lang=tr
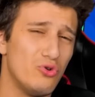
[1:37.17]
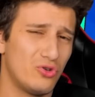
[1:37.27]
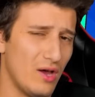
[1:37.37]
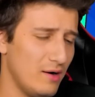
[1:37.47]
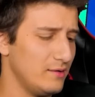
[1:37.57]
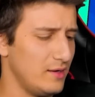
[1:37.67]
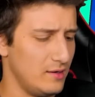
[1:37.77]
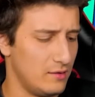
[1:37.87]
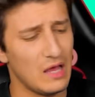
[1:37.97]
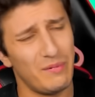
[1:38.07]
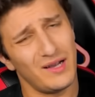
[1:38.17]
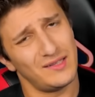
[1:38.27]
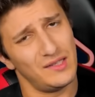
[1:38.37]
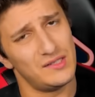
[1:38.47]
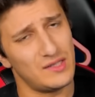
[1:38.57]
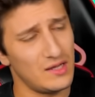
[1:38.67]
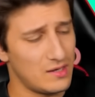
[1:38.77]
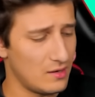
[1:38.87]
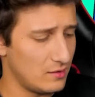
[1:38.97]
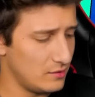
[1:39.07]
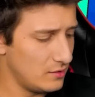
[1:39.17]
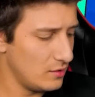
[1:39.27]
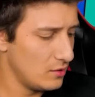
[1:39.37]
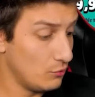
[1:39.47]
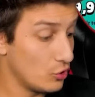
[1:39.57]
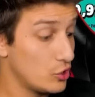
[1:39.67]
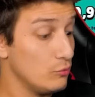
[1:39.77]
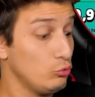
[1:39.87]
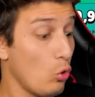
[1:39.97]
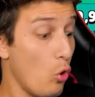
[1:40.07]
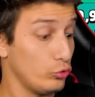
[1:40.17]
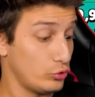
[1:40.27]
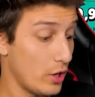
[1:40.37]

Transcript: Büyük karlı değil. DP katlayıcı daha karlıydı. De bakayım 4